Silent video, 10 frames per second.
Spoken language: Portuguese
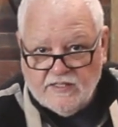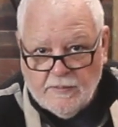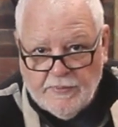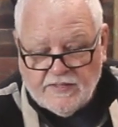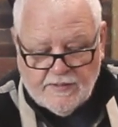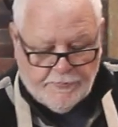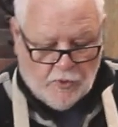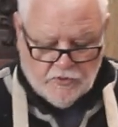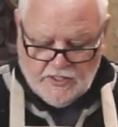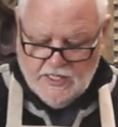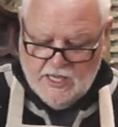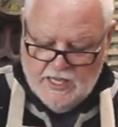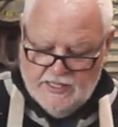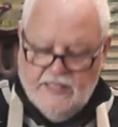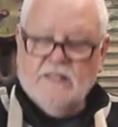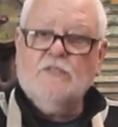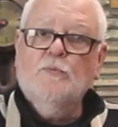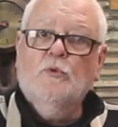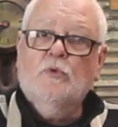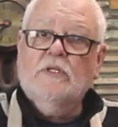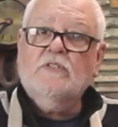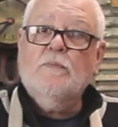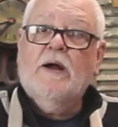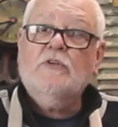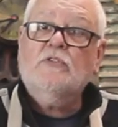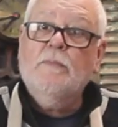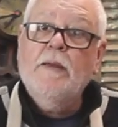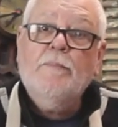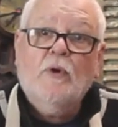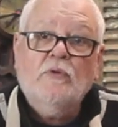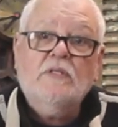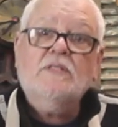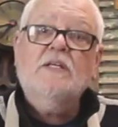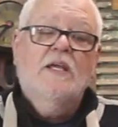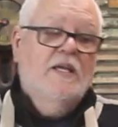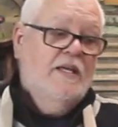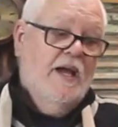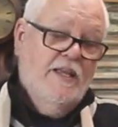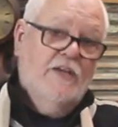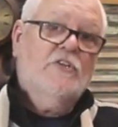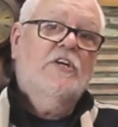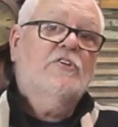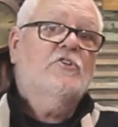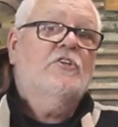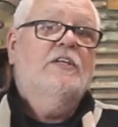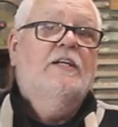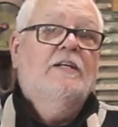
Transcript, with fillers: essa peça pronta e essas molduras de baixo também prontas, e aí a gente